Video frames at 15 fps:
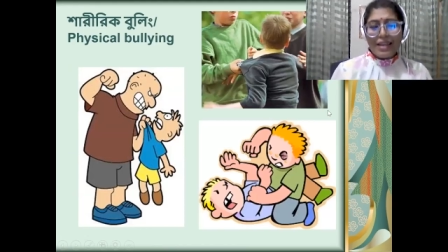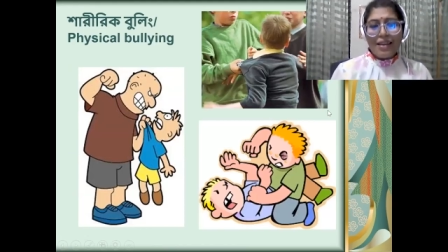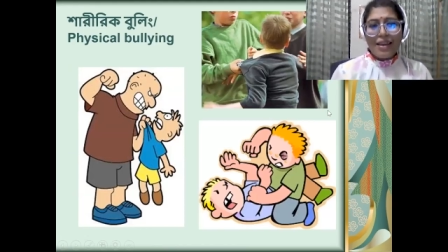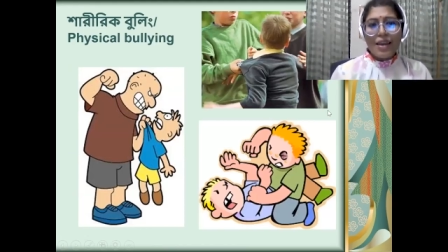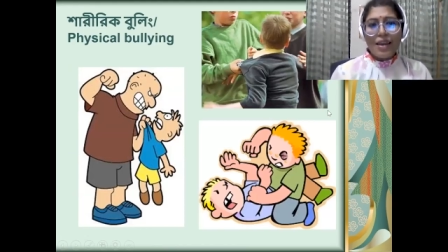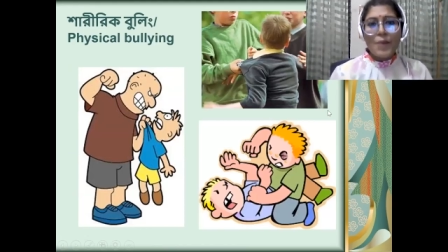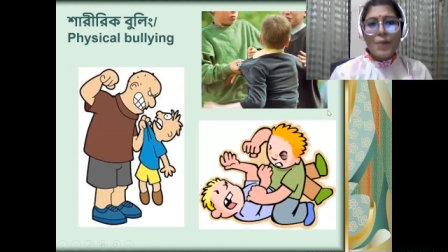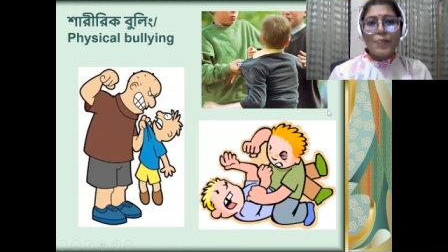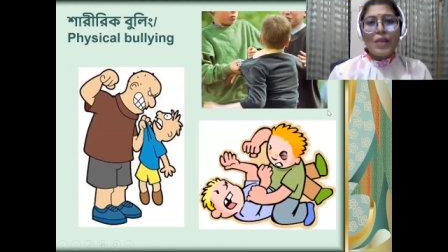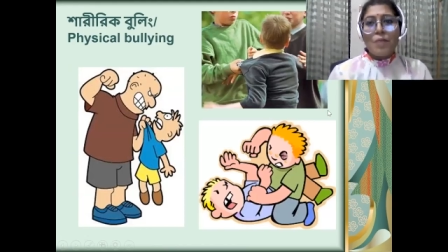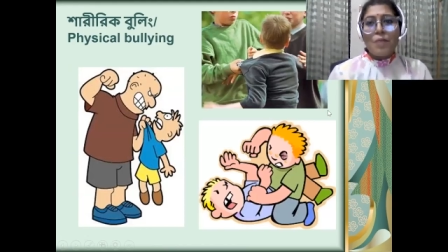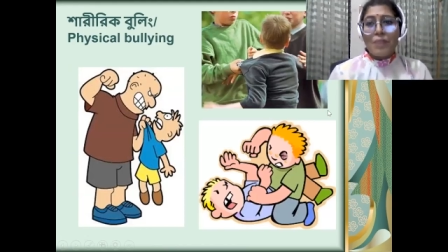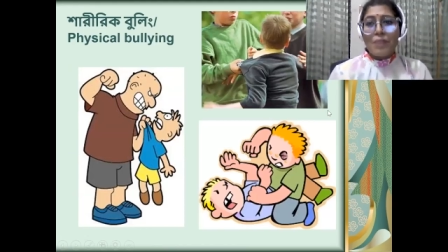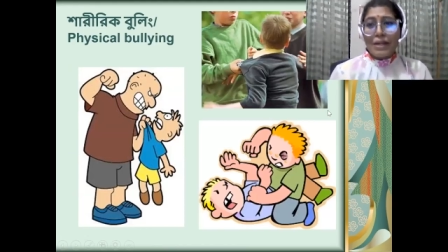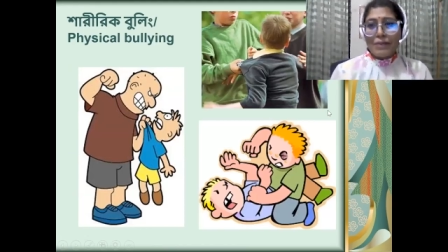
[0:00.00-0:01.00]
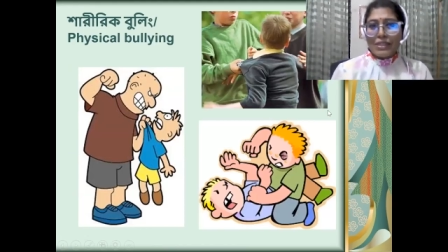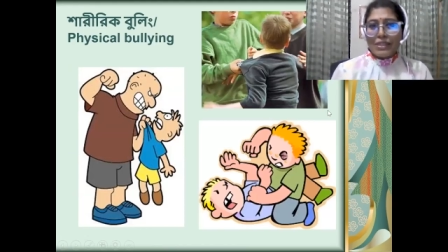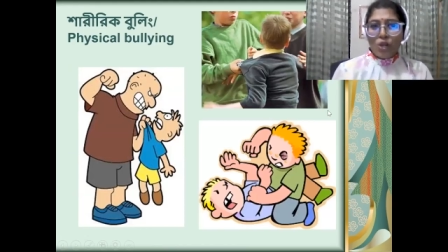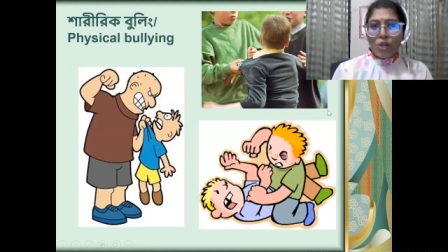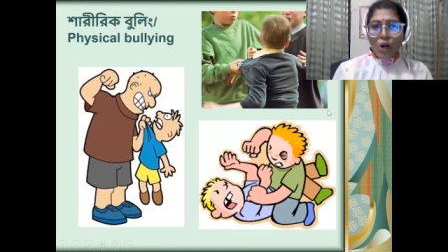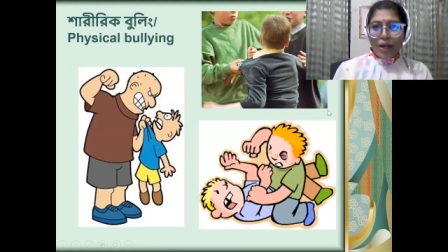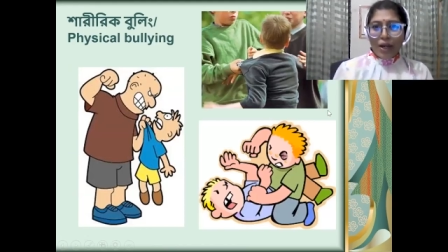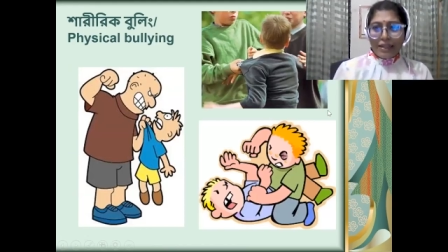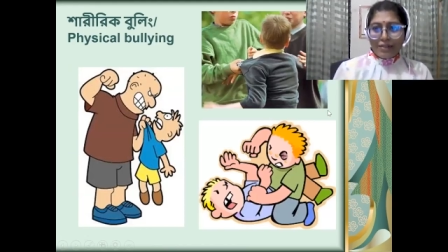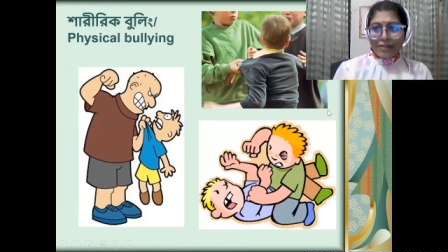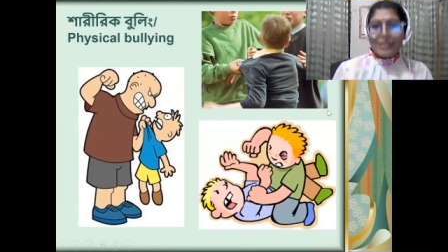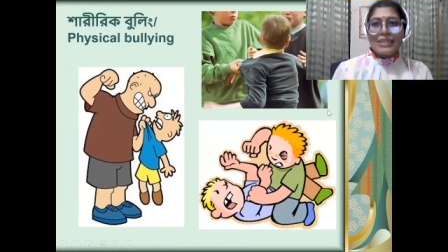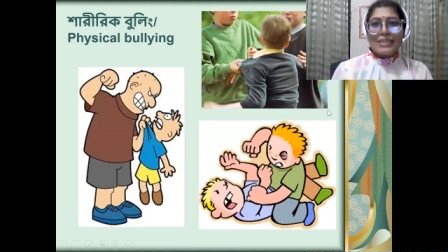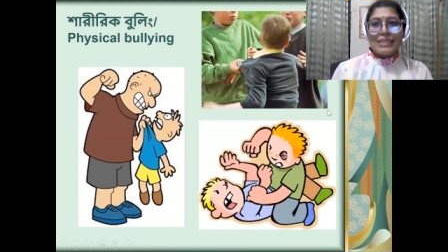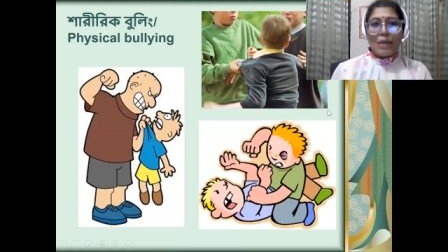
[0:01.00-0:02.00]
হ্যাঁ মারামারি হয়
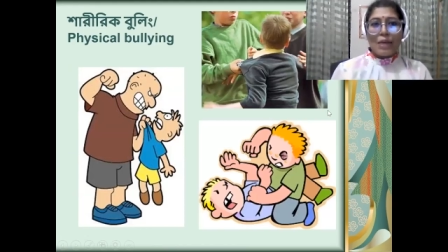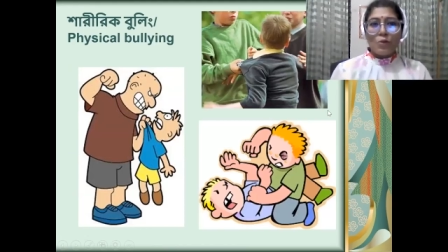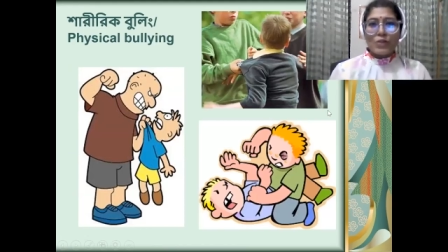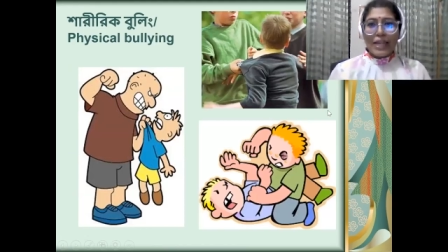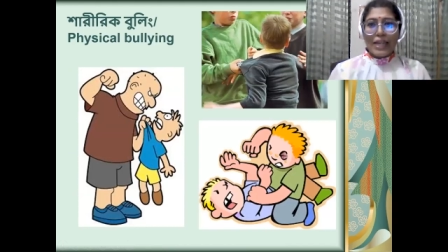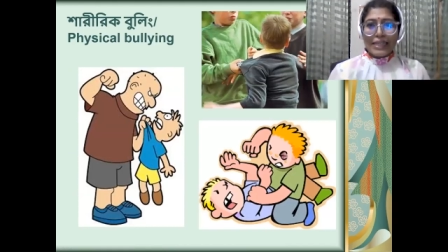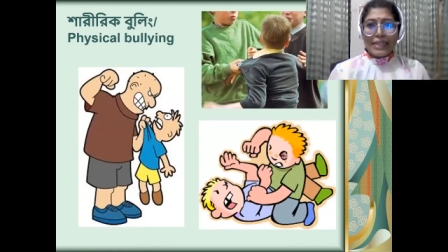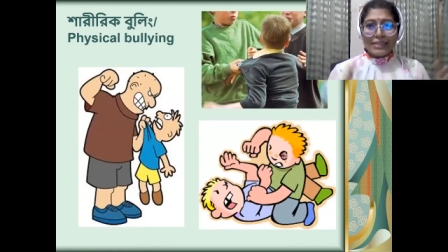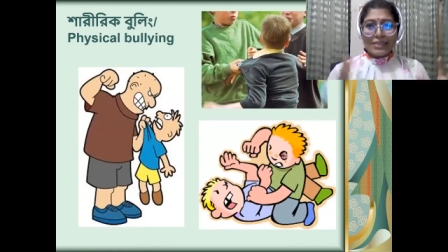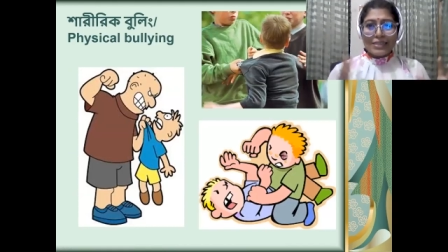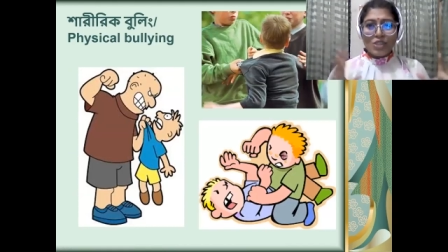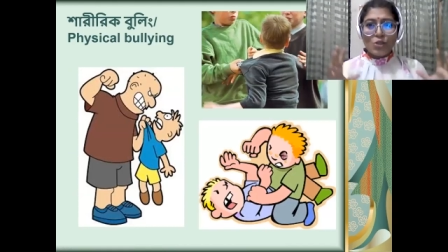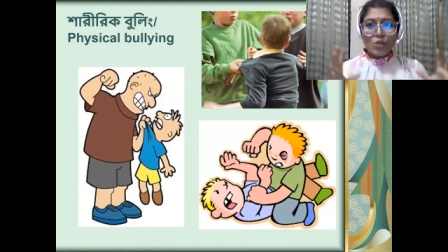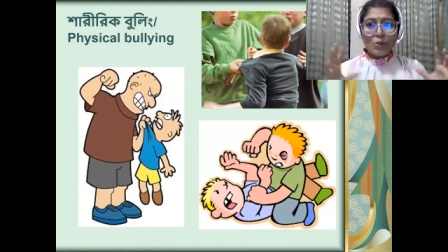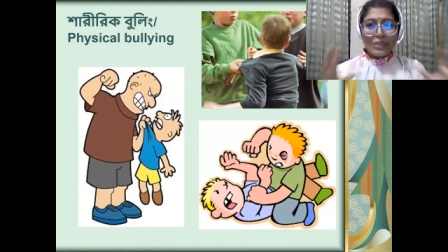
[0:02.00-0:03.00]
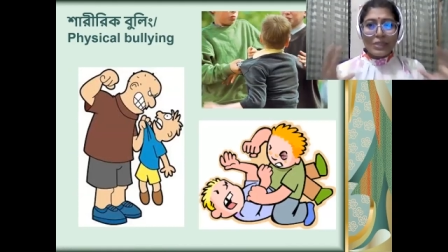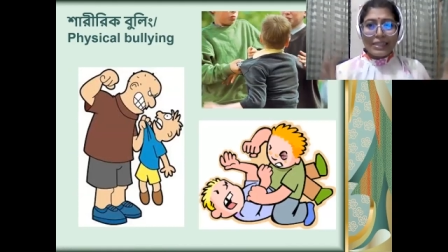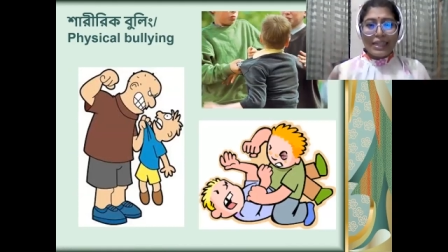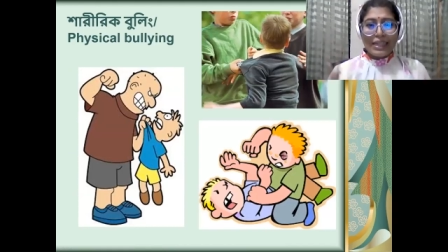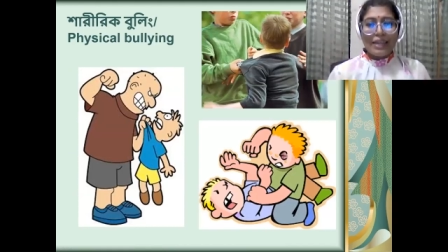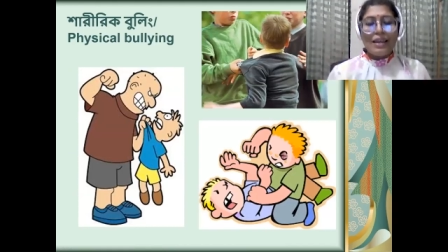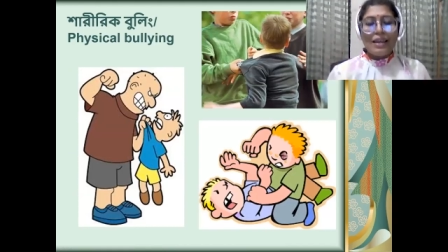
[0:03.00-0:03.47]
এবং দেখা যাচ্ছে শরীরে